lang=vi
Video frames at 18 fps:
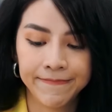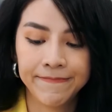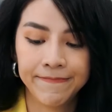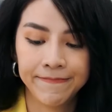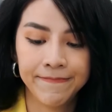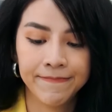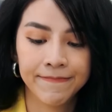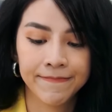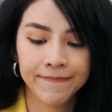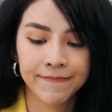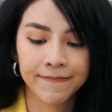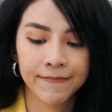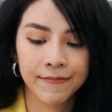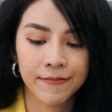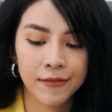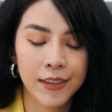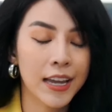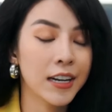ừ.
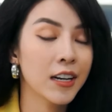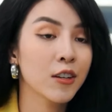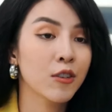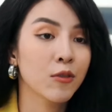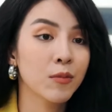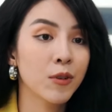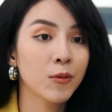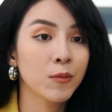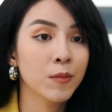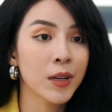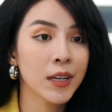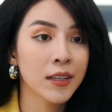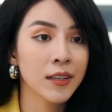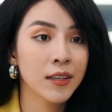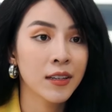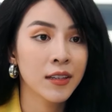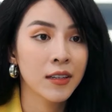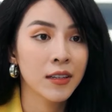Anh nói cũng đúng á
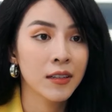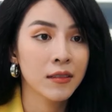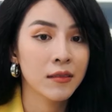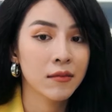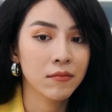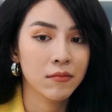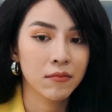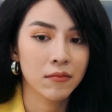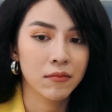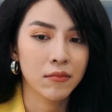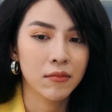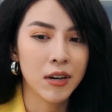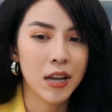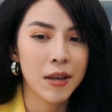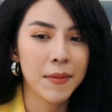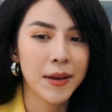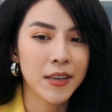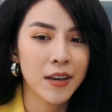
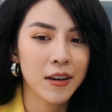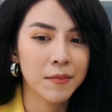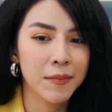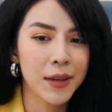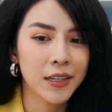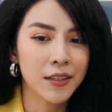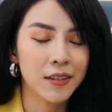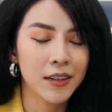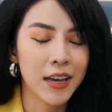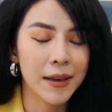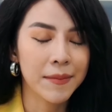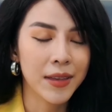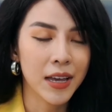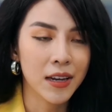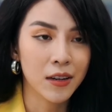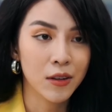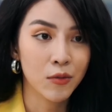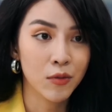để bà dân biết được em
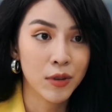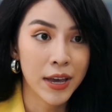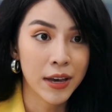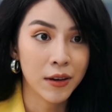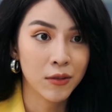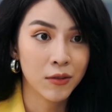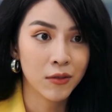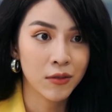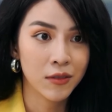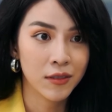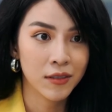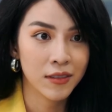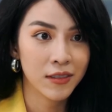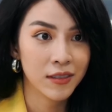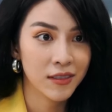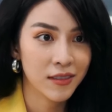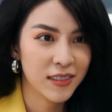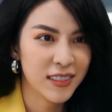và anh yêu nhau
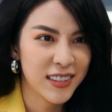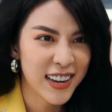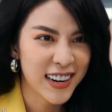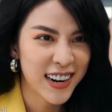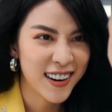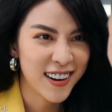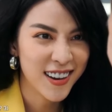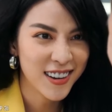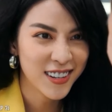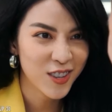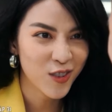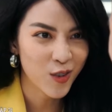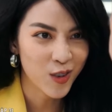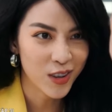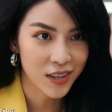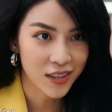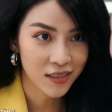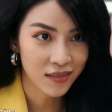chắc là lớn chuyện